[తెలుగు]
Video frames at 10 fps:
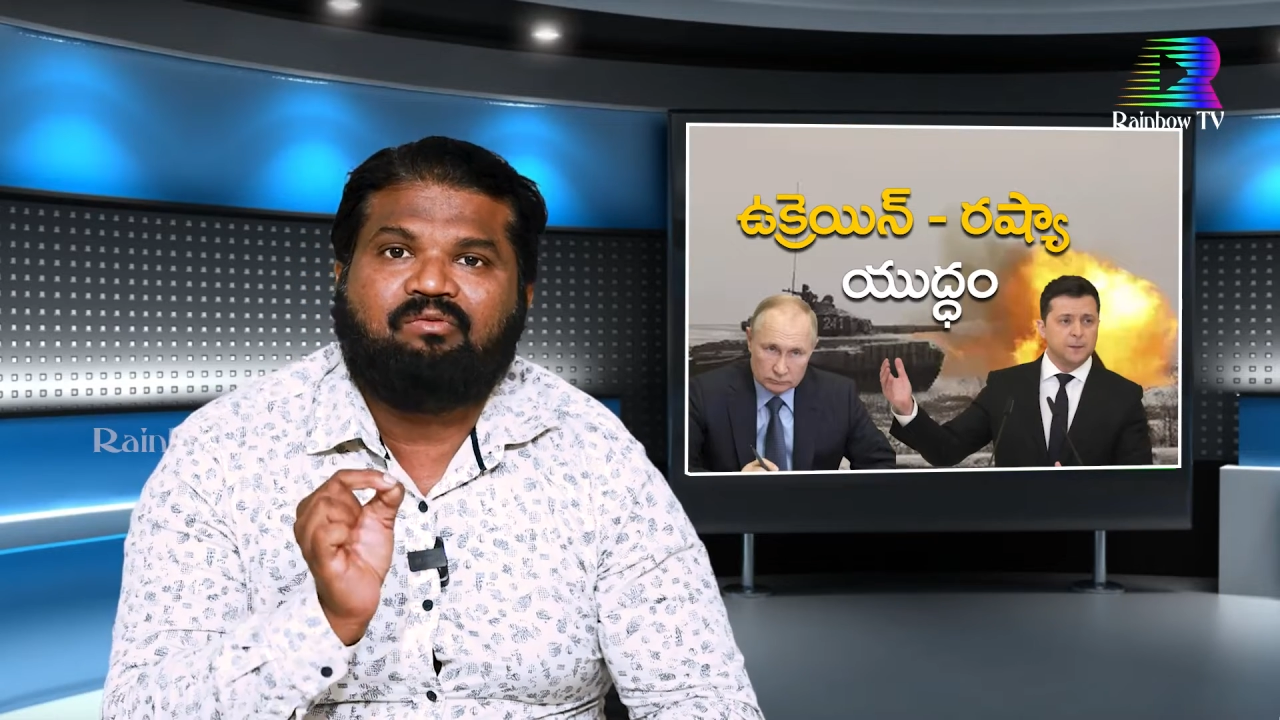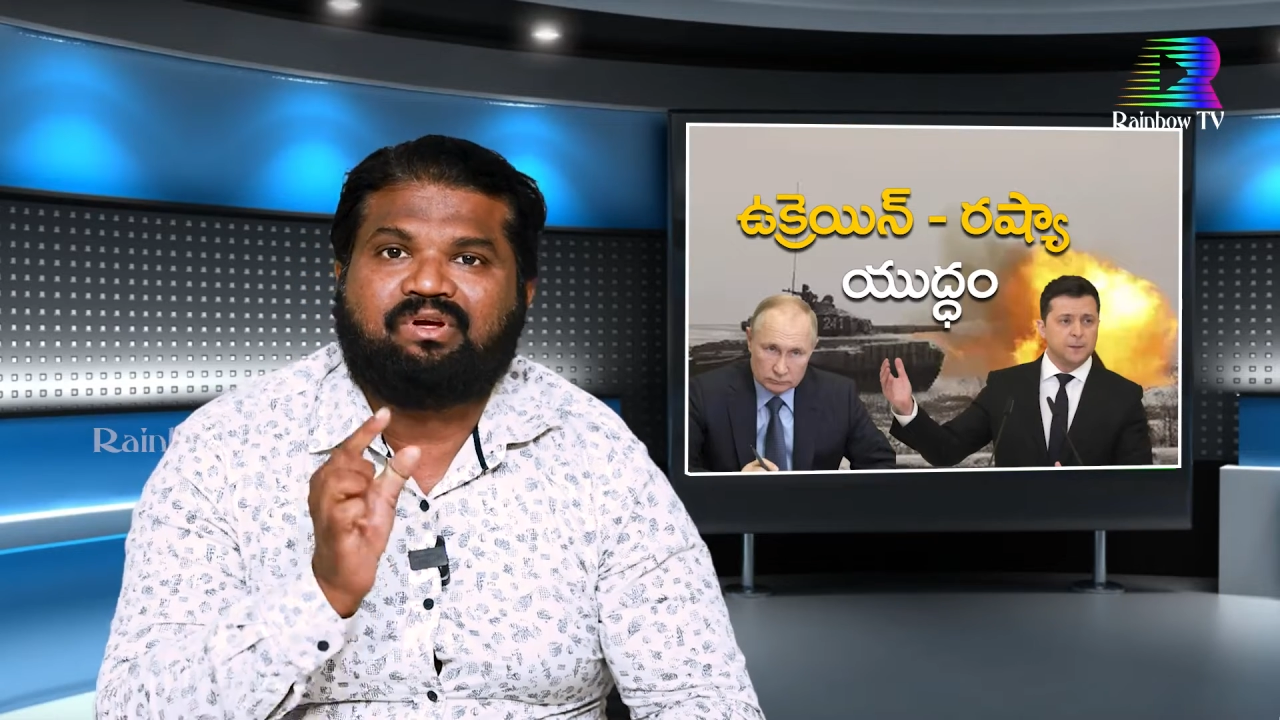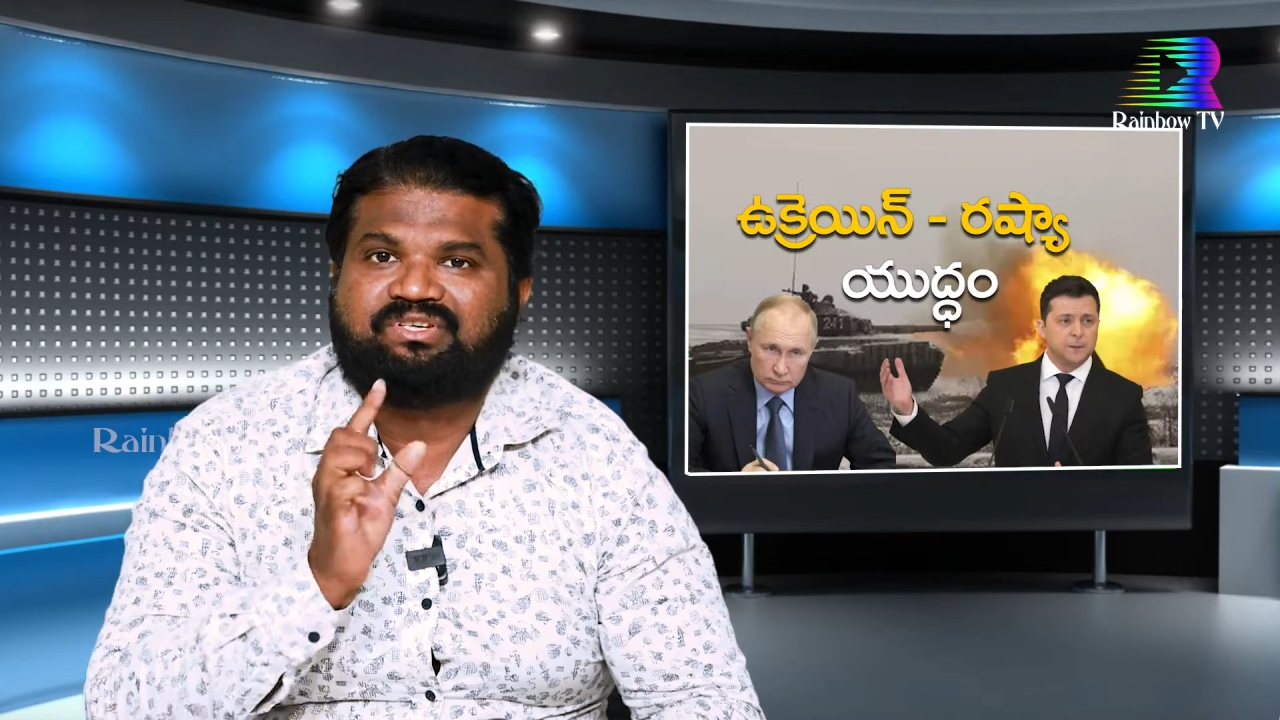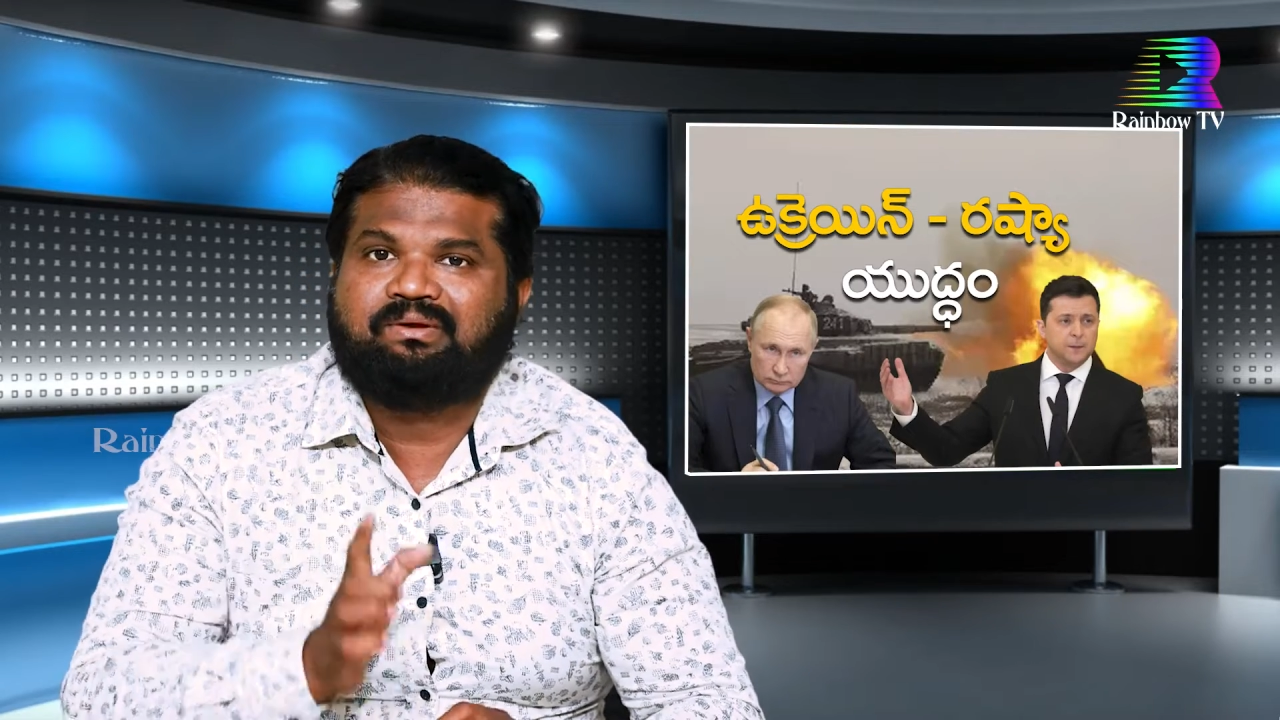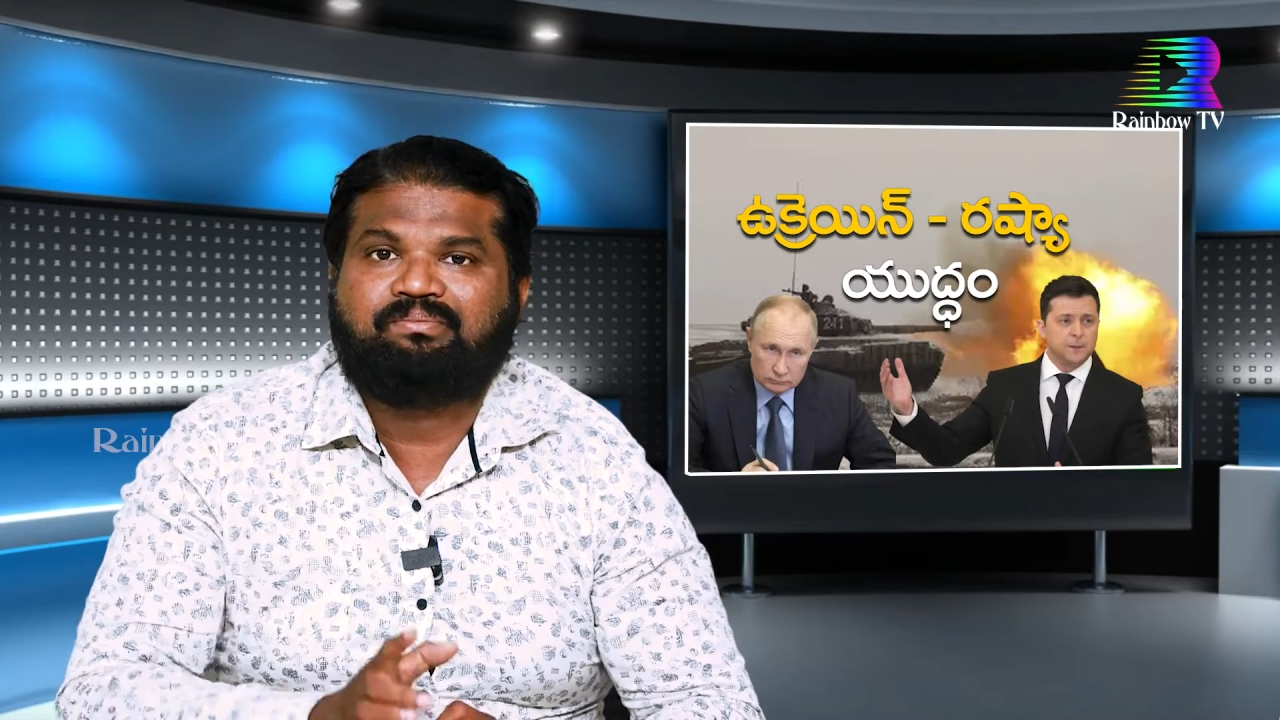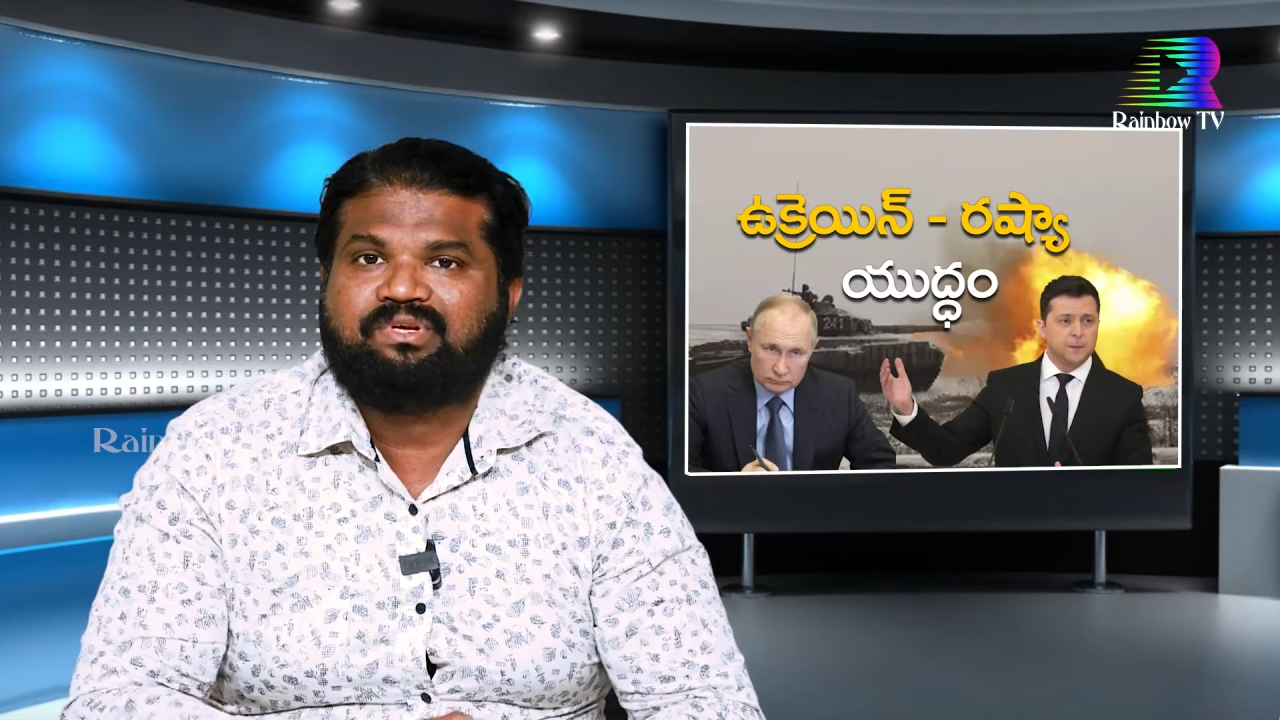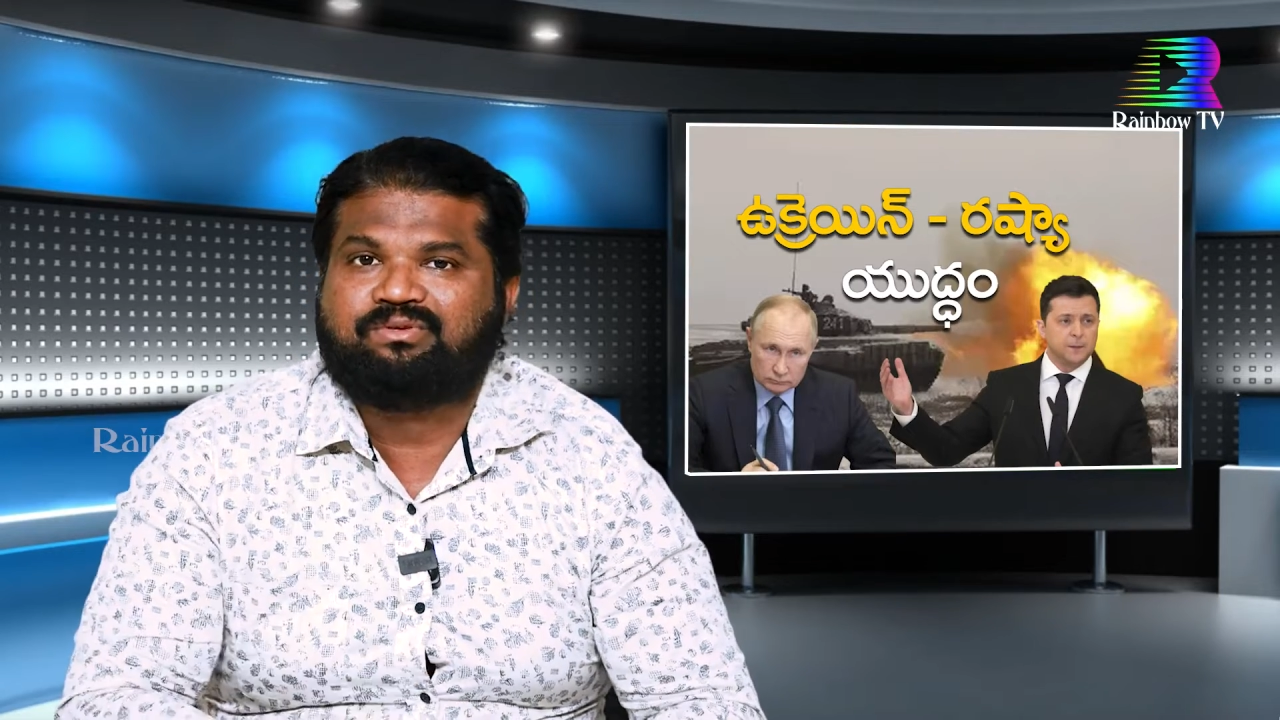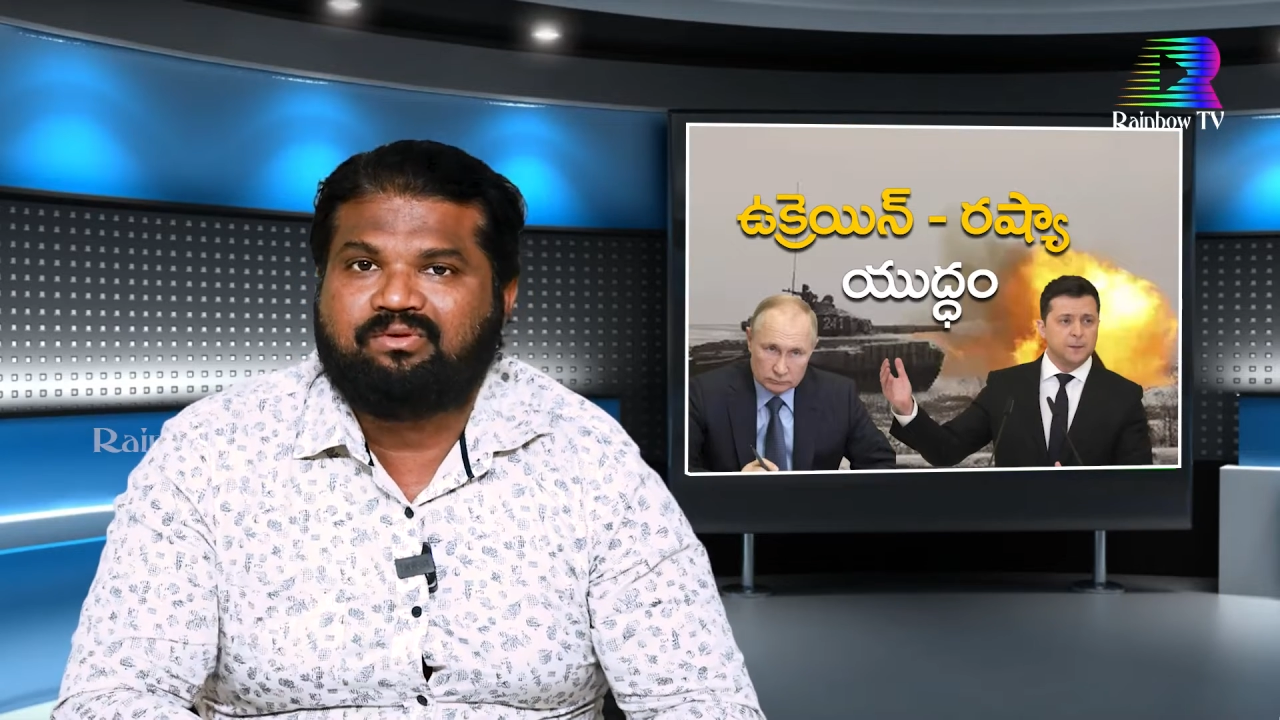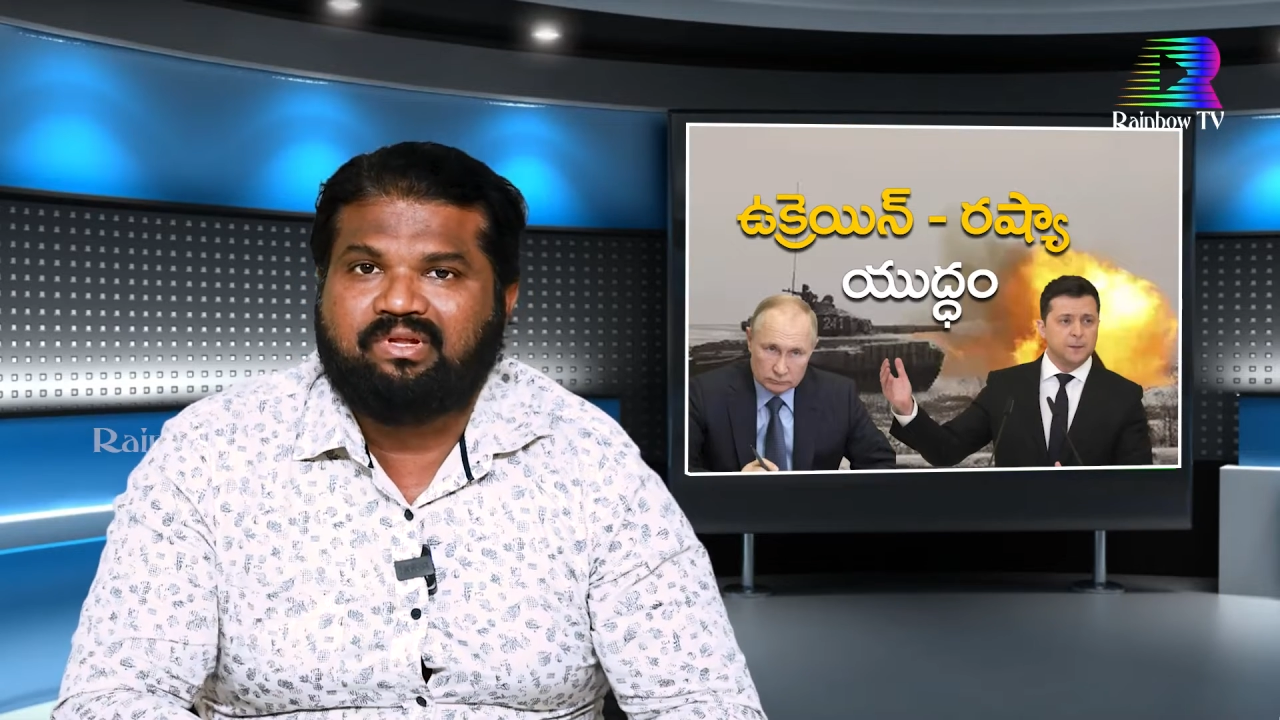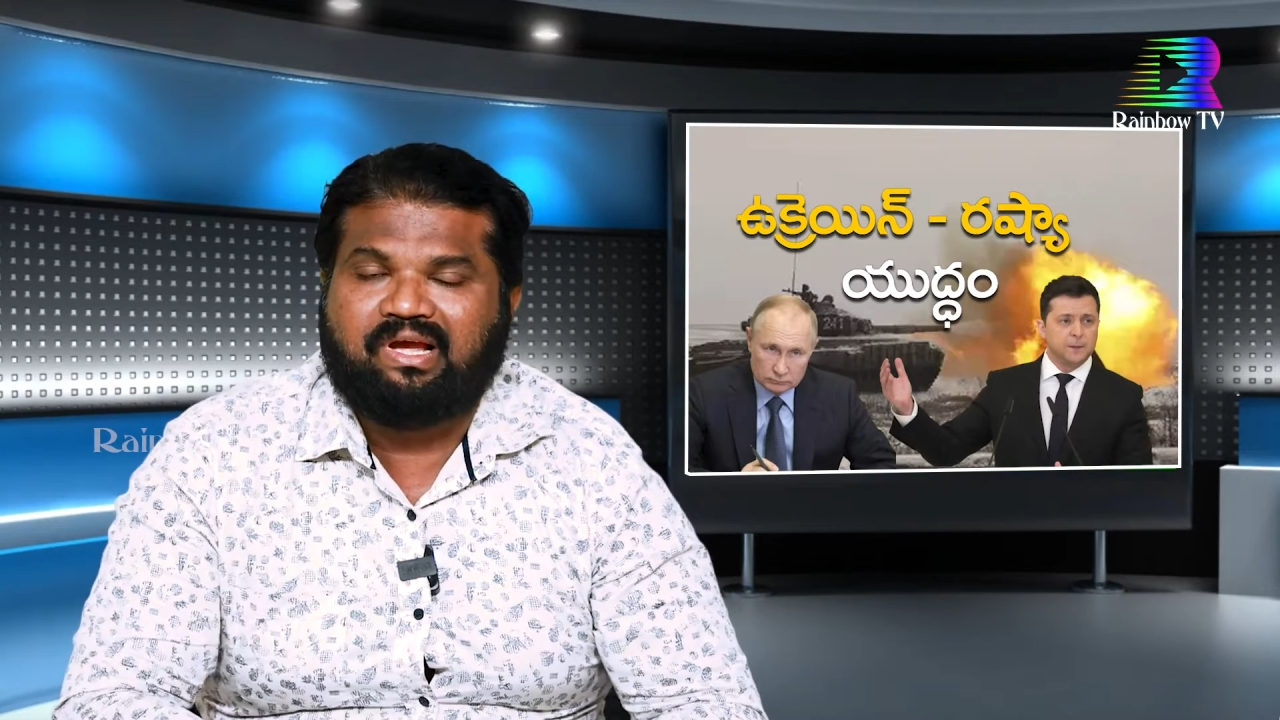ఒక స్టెప్
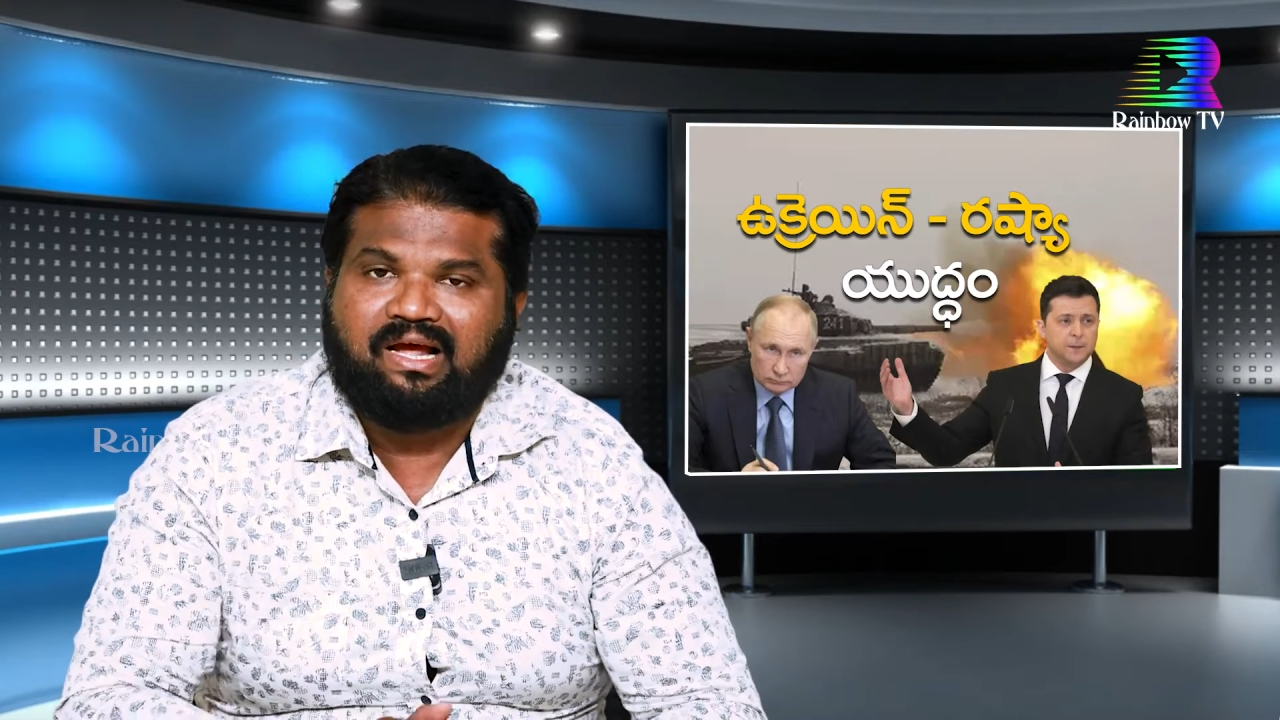తీసుకుంది